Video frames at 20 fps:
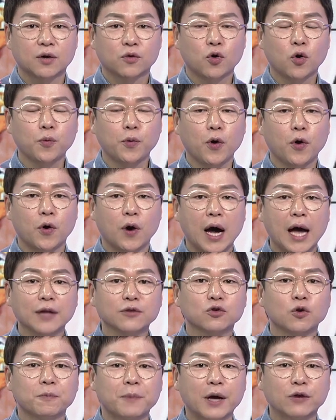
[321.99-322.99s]
코보
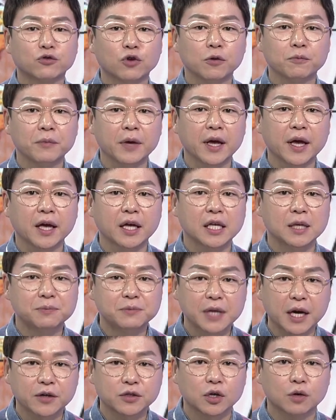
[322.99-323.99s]
한국 배구연맹
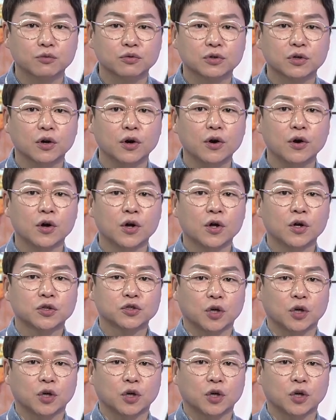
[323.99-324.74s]
입장에서부터